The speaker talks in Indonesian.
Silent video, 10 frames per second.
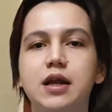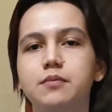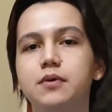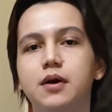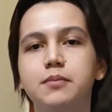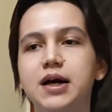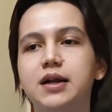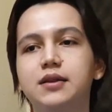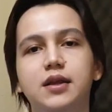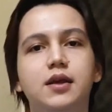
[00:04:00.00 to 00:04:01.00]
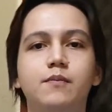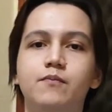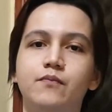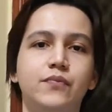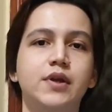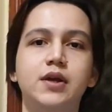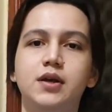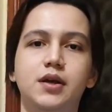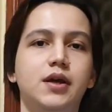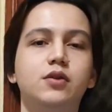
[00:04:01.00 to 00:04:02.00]
dan e, mengerti,
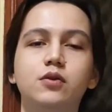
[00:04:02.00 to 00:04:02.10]
itu